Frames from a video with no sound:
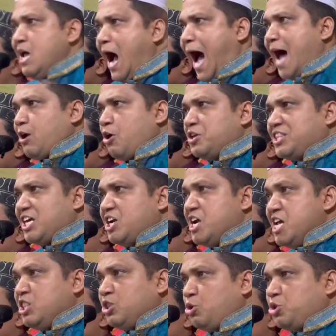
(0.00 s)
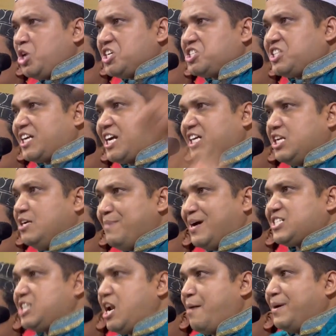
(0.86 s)
আর ওই দেশ হিন্দু দেশ থেকে ডিম
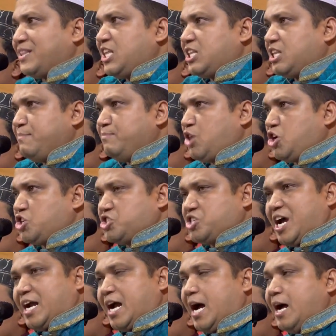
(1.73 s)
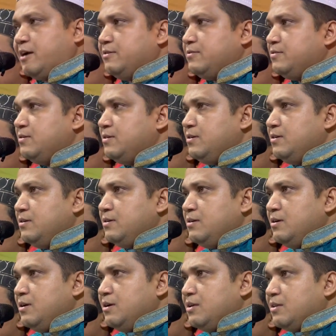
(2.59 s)
আসলে আমাদের দিন দশ টাকা
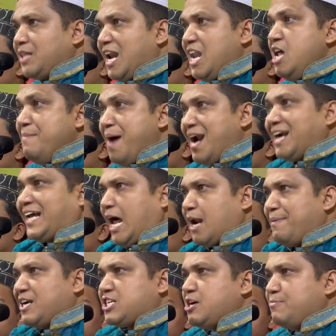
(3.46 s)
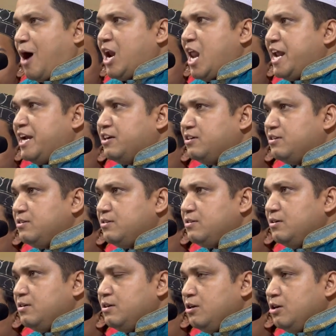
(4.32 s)
তাহলে ইমান কার বেশি বলেন
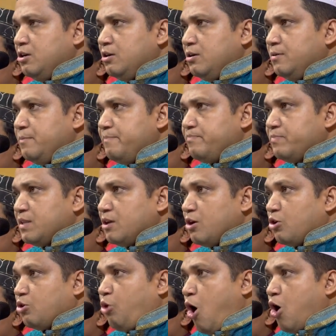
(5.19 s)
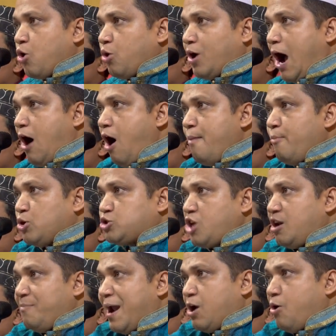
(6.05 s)
গরু খাওয়া
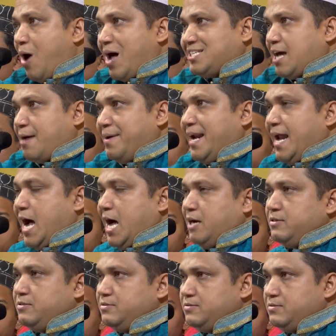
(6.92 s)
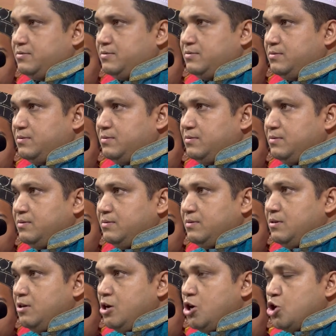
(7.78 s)
মুসলমান হওয়া যাবে না
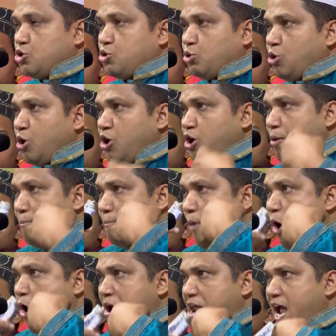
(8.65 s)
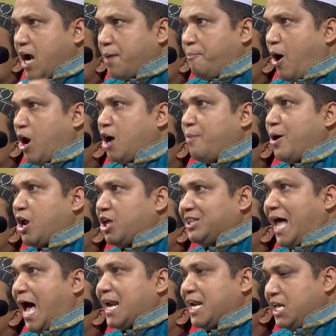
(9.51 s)
শুধু অনেক বড় বড়
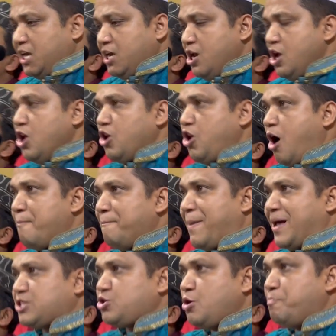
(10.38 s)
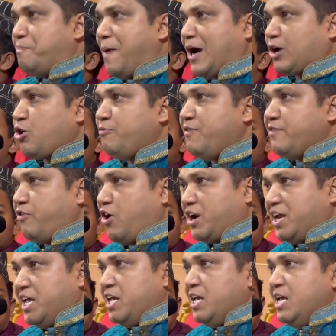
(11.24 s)
দাড়ি লম্বা জুব্বা টুপি
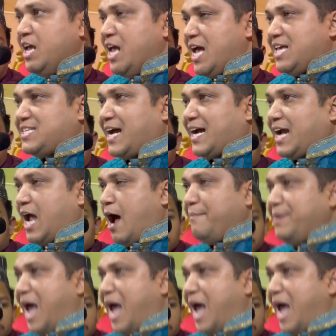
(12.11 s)
পরি এ জায়গায় আমি